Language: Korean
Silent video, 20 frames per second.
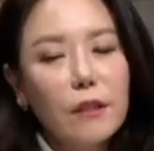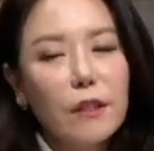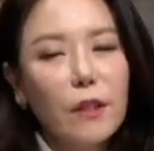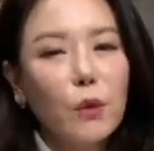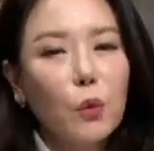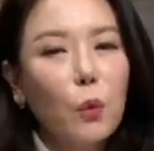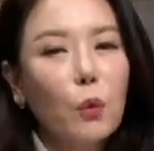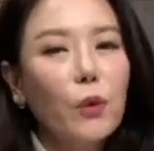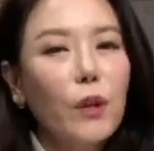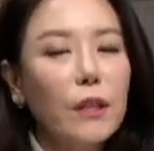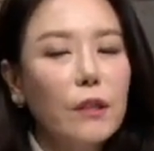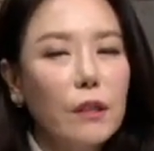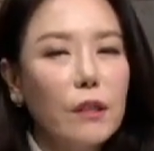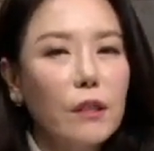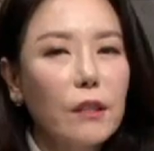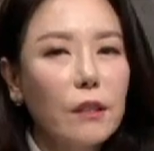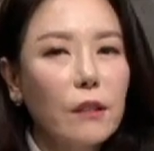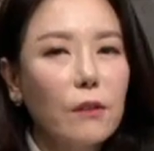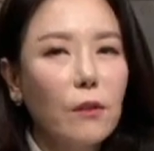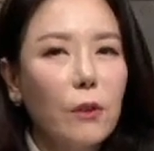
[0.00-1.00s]
이제
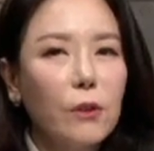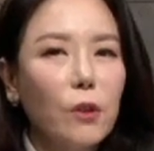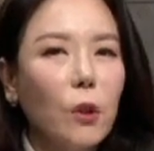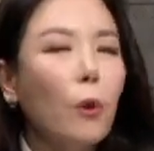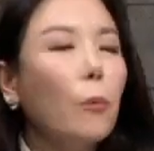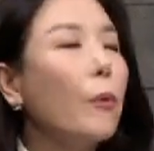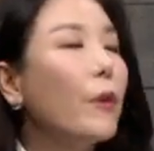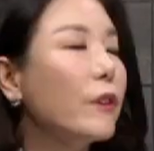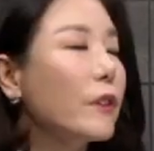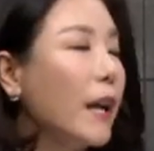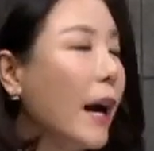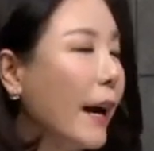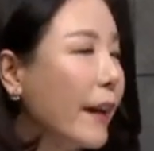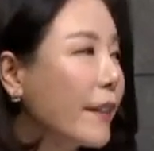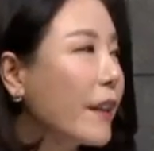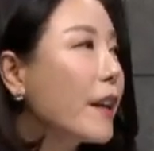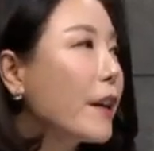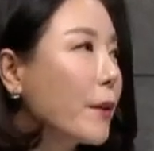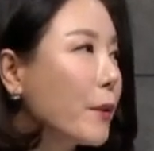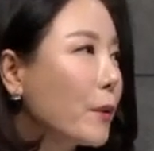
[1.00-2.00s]
손괴시키는 건 처벌을 안
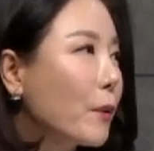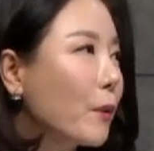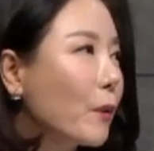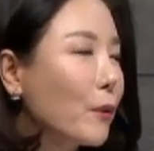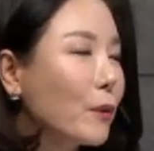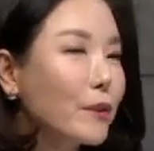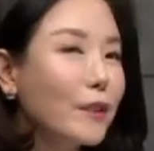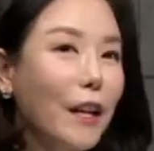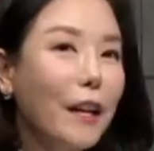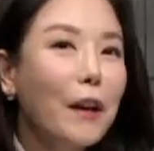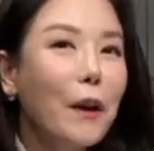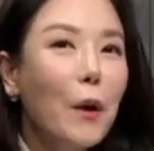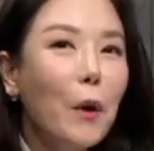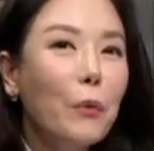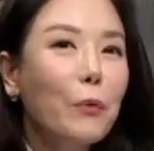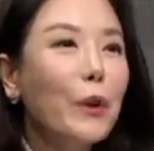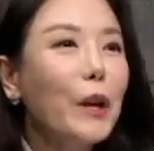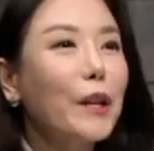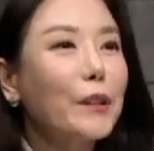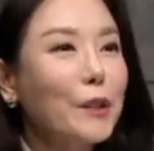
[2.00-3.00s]
해요. 네. 근데
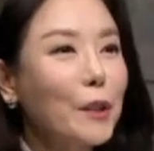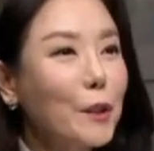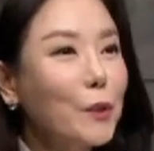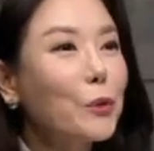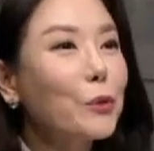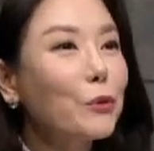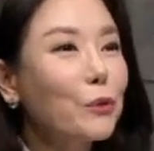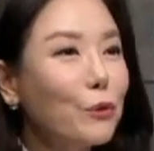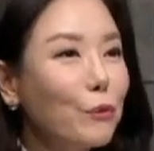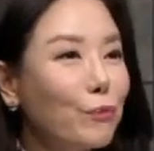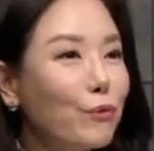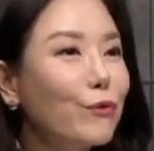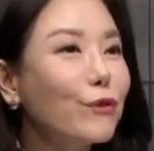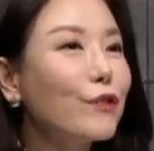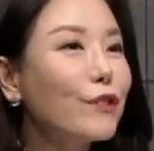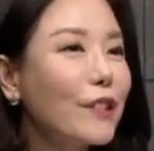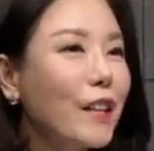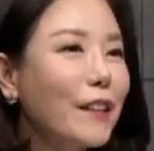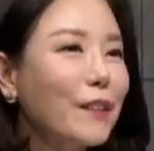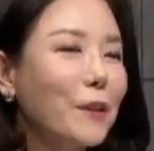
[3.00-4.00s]
왜 실수로 불을
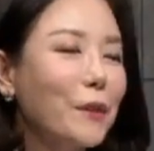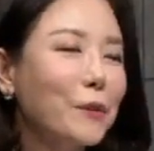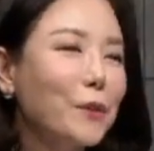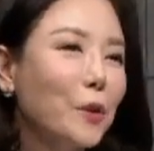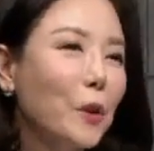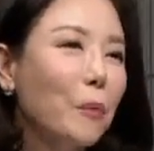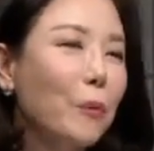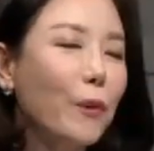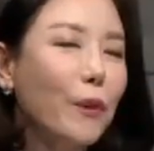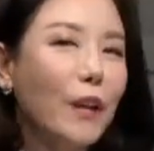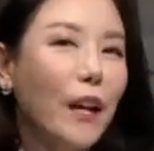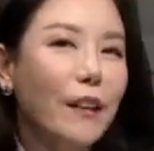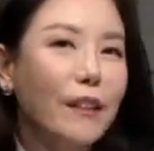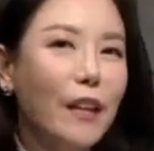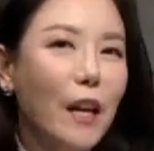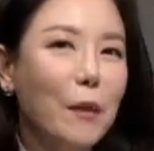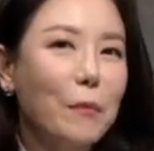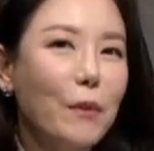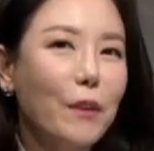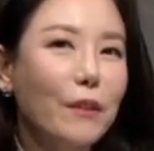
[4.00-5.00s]
낸 건처벌
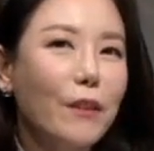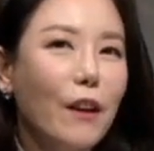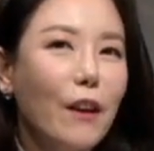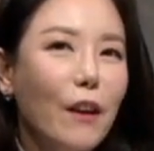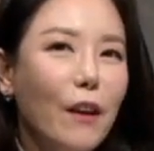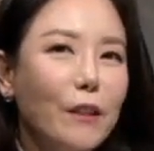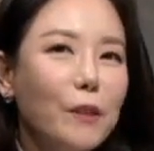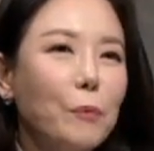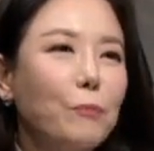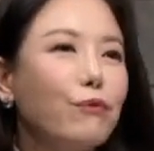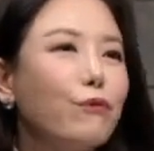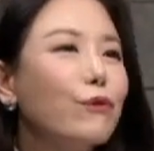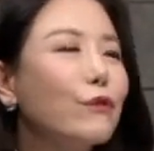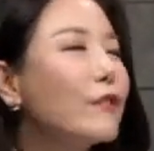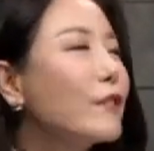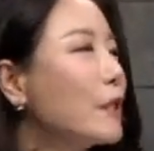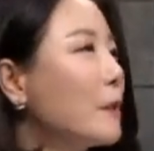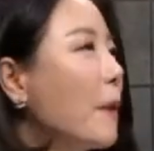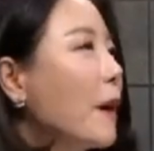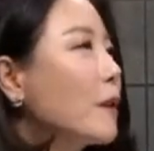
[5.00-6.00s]
하냐면 이제 불은
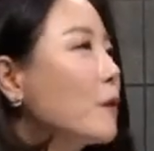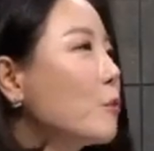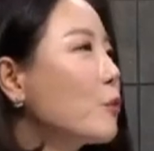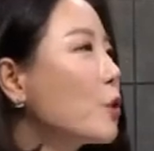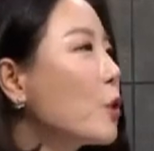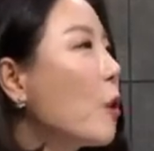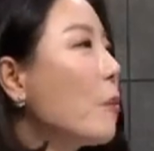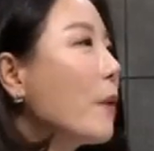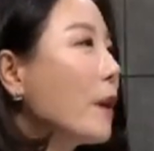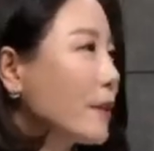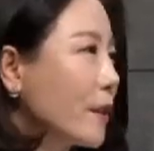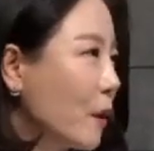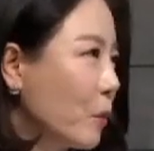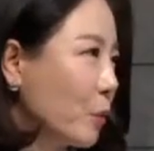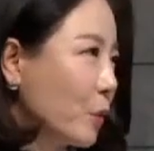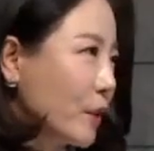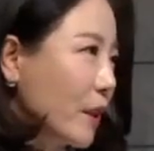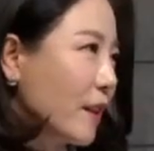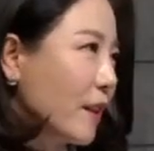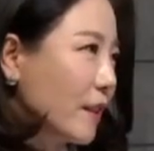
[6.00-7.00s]
그만큼 위험하다고
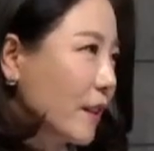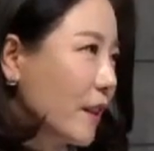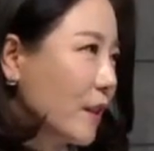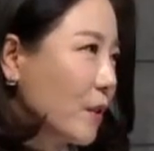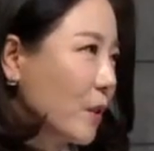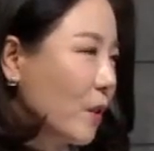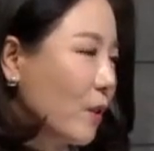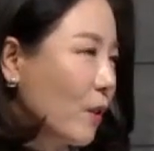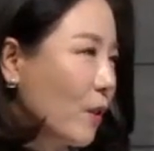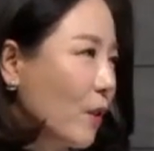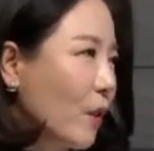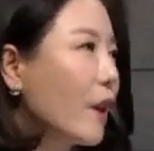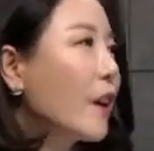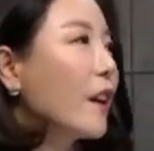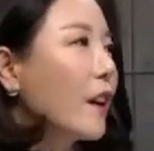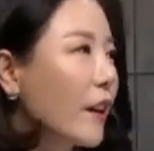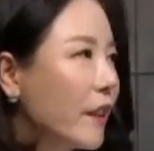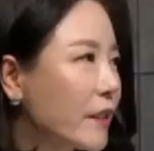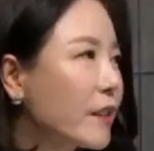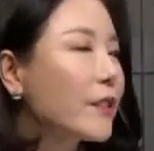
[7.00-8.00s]
생각해서 예,
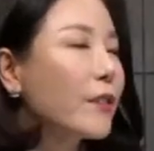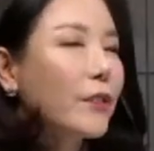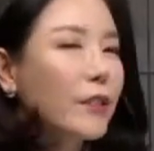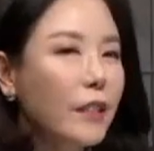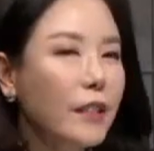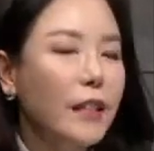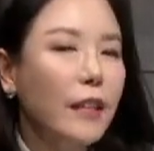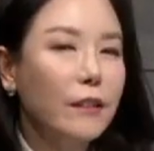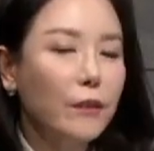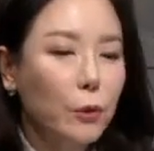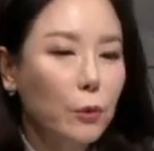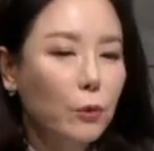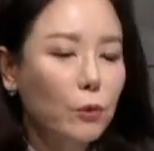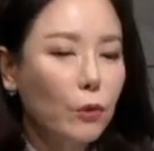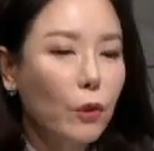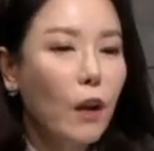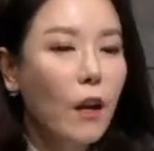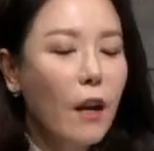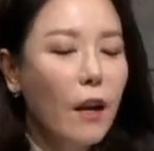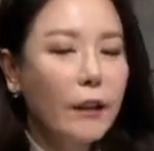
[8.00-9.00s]
네, 그러니까 그렇고
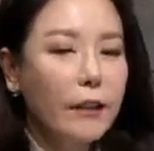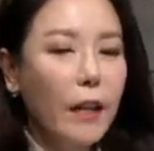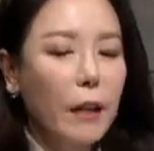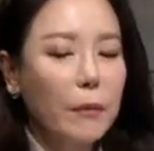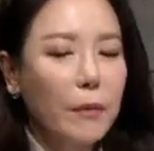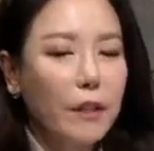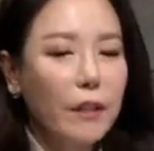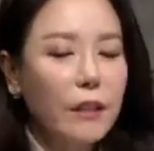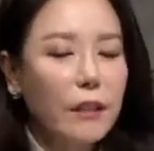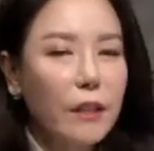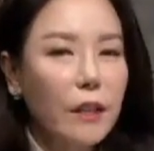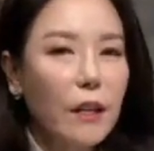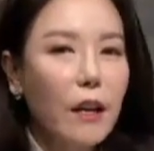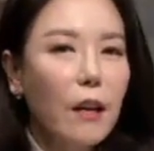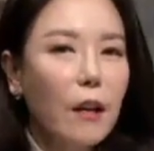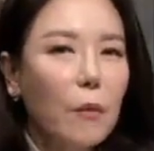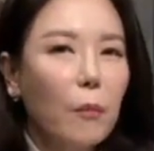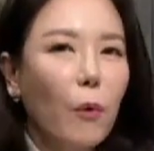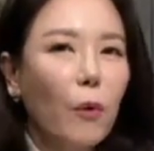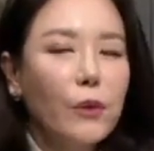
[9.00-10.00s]
그다음에 특히
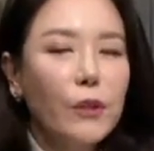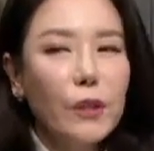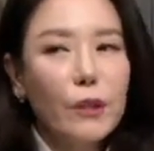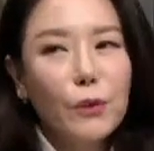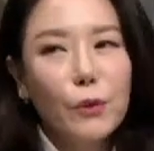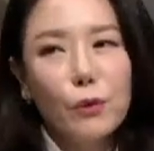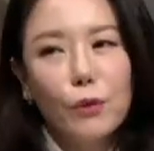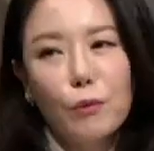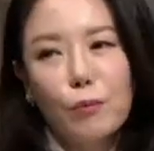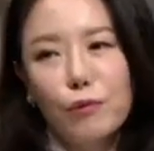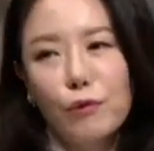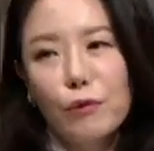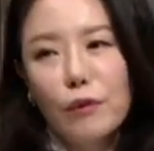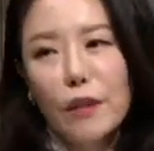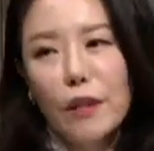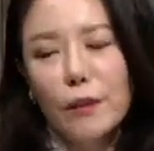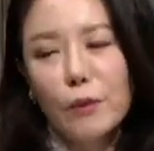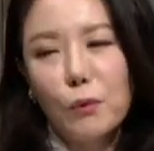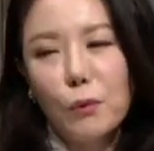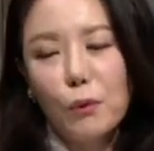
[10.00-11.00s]
뭐 실수로 불을
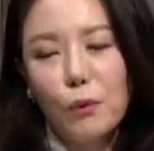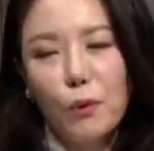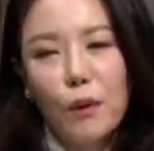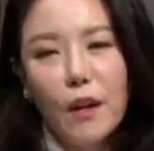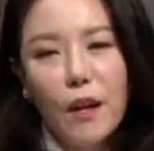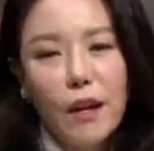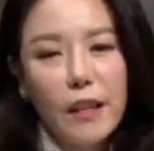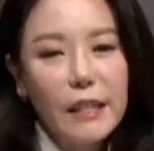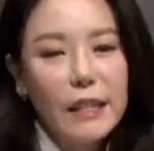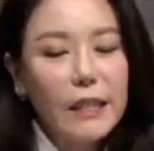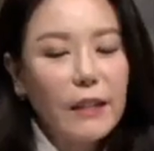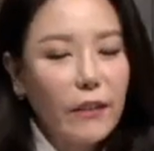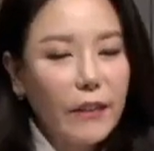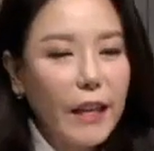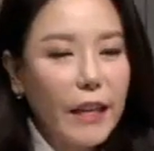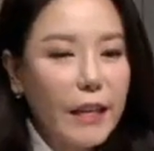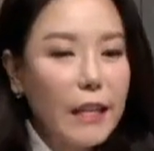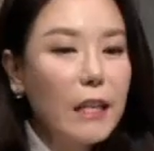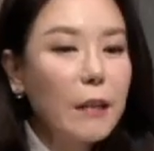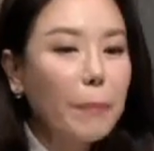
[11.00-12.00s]
내도 이렇게
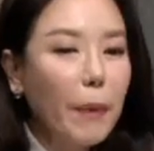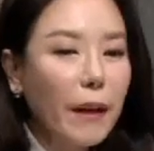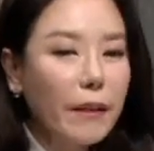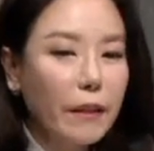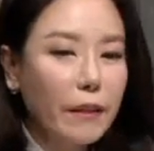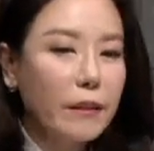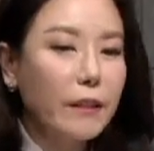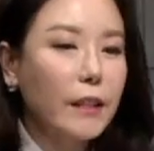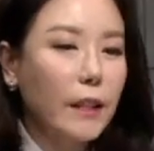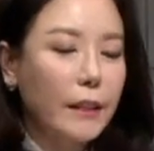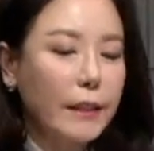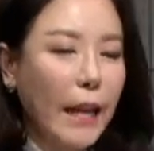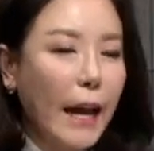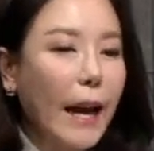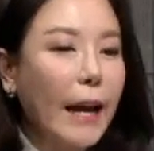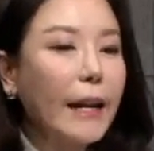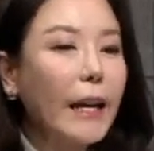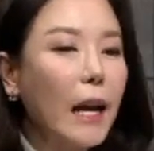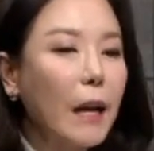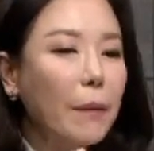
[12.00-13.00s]
일반 이제
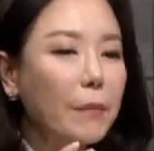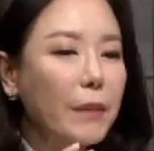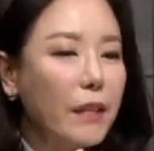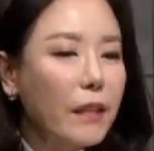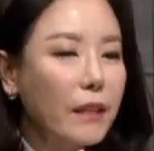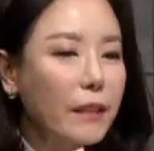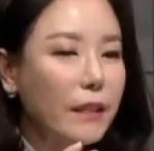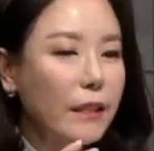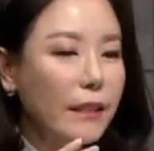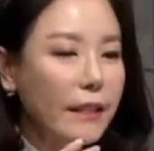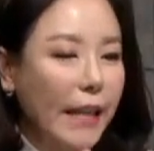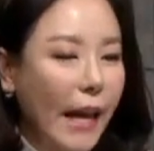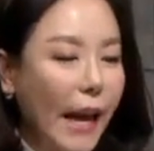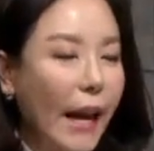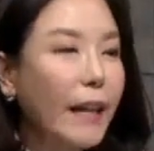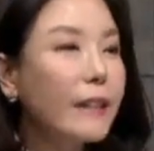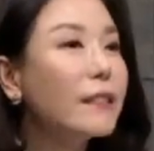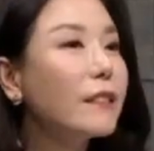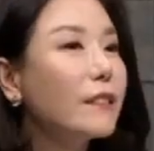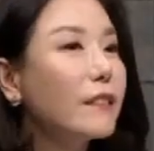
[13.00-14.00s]
사람이
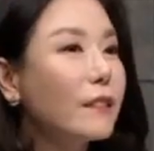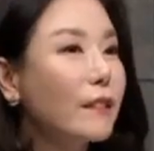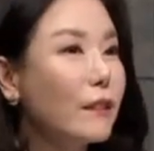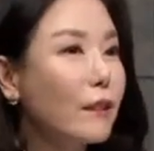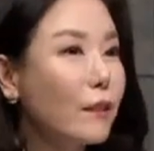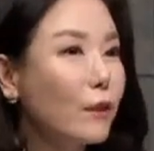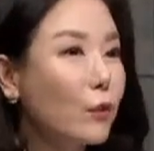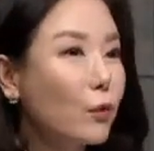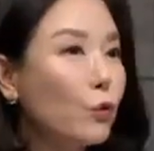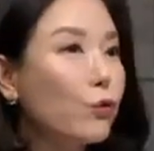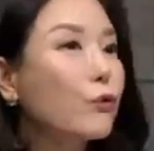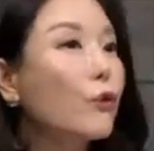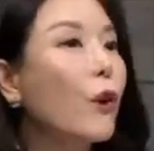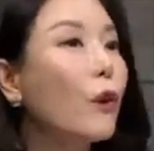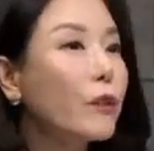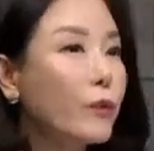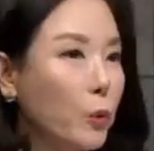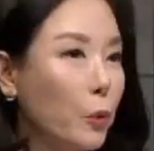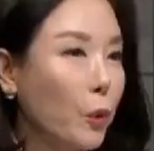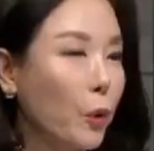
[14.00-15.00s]
사는
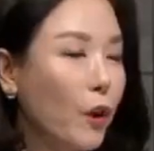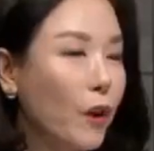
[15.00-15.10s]
주거죠.